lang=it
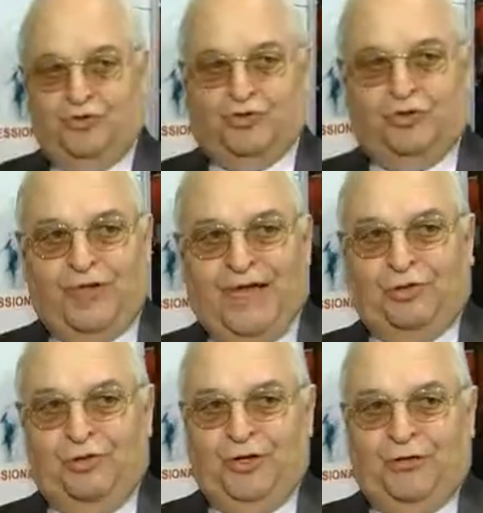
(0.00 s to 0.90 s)
non
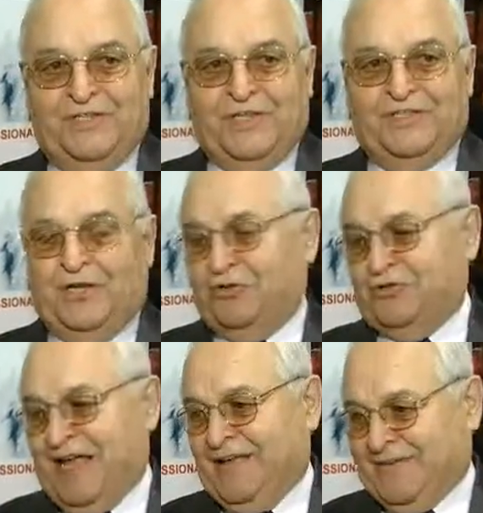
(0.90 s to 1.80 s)
soltanto in questa
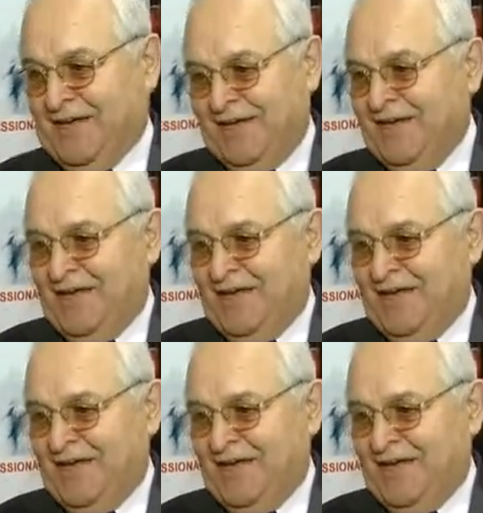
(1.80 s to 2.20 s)
circostanza,